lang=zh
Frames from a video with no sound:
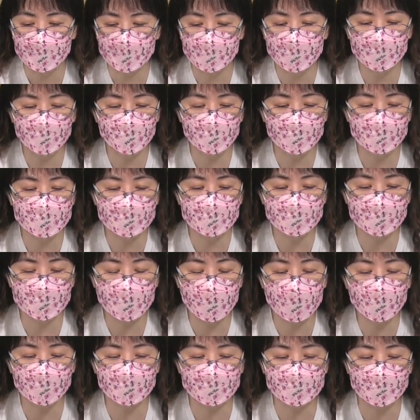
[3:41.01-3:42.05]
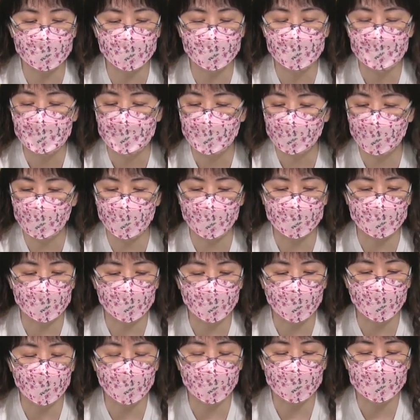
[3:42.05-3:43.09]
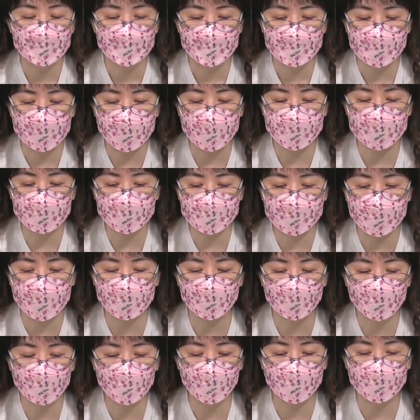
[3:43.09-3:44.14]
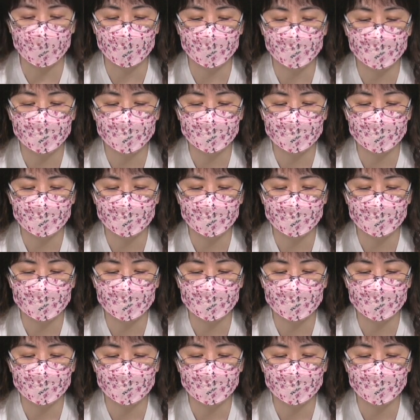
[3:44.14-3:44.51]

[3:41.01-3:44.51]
而不是靠着鬼魔来赶鬼。